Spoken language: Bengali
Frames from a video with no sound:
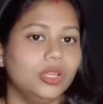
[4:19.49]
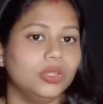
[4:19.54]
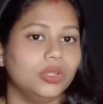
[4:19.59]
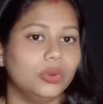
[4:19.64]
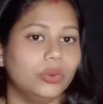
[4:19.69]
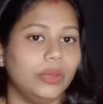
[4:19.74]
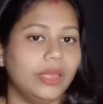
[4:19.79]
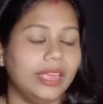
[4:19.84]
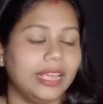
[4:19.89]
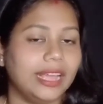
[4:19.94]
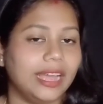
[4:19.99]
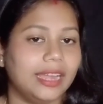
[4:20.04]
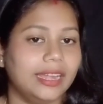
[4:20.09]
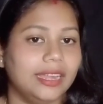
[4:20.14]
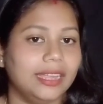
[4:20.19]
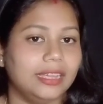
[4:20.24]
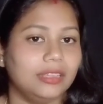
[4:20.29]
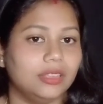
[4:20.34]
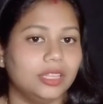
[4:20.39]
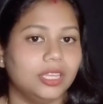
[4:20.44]
তো এখানে
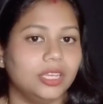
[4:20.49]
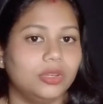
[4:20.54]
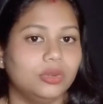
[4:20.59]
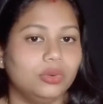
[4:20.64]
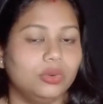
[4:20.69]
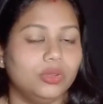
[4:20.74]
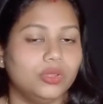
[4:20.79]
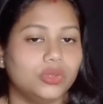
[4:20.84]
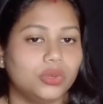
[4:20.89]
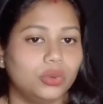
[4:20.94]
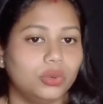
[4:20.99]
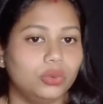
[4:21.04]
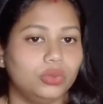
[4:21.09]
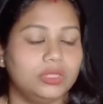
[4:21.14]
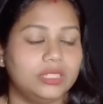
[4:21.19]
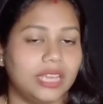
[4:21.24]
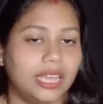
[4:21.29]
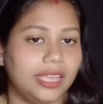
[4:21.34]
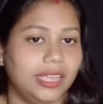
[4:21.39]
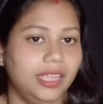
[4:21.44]
এদের রুলস
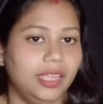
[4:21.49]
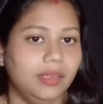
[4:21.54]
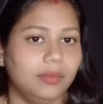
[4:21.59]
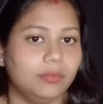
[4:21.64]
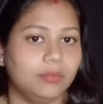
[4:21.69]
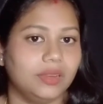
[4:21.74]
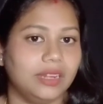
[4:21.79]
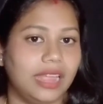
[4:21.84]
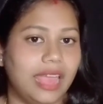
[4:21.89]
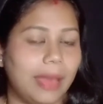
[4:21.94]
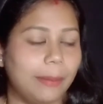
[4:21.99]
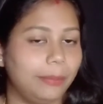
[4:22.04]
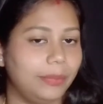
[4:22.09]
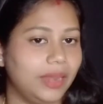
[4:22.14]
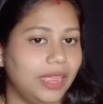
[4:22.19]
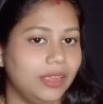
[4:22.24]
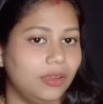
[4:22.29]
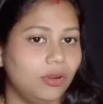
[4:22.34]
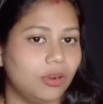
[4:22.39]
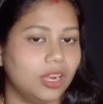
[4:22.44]
অনুযায়ী মানে
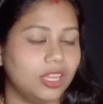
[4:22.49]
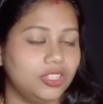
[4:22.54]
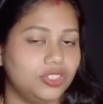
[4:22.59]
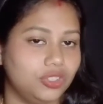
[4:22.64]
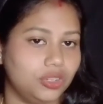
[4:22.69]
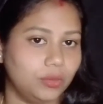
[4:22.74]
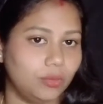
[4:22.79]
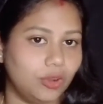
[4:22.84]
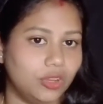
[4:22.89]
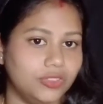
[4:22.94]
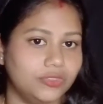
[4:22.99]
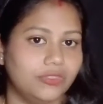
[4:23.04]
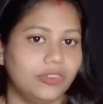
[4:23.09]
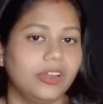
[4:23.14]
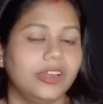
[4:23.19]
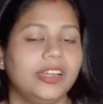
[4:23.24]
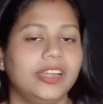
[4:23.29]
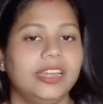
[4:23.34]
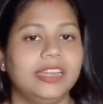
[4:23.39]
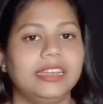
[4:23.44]
অ্যাপ্লাই করার জন্য মজ
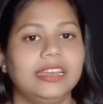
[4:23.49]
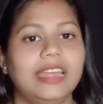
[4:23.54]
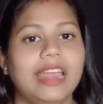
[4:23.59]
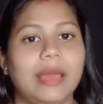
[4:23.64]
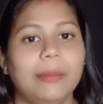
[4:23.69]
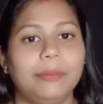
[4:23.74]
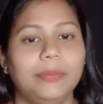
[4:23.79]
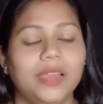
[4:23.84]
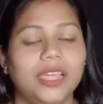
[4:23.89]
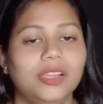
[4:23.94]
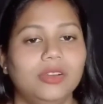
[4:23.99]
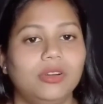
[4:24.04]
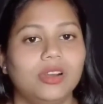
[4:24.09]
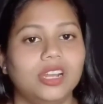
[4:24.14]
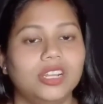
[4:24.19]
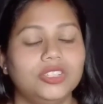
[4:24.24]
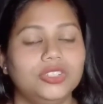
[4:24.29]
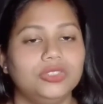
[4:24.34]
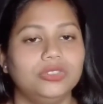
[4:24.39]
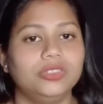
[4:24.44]
ফর ক্রিয়েটার অ্যাপ্লাই
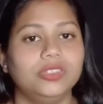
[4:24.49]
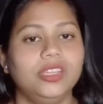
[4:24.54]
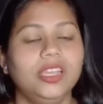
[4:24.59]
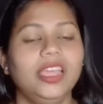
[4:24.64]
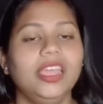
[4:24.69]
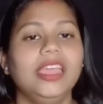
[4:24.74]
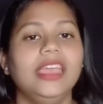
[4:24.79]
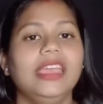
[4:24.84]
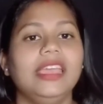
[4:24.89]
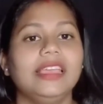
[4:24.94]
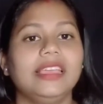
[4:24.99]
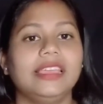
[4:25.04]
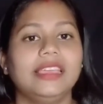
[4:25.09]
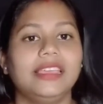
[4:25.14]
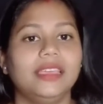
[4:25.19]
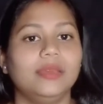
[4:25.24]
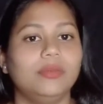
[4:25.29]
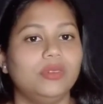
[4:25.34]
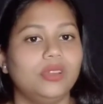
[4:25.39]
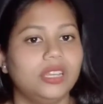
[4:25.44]
করার জন্যে কি
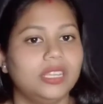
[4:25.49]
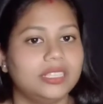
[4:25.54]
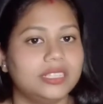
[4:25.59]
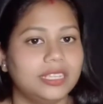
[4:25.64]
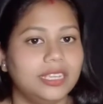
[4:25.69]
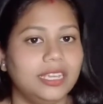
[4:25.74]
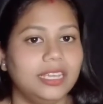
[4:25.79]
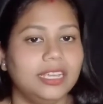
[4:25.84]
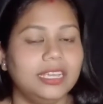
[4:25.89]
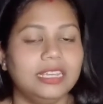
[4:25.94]
কি বলেছে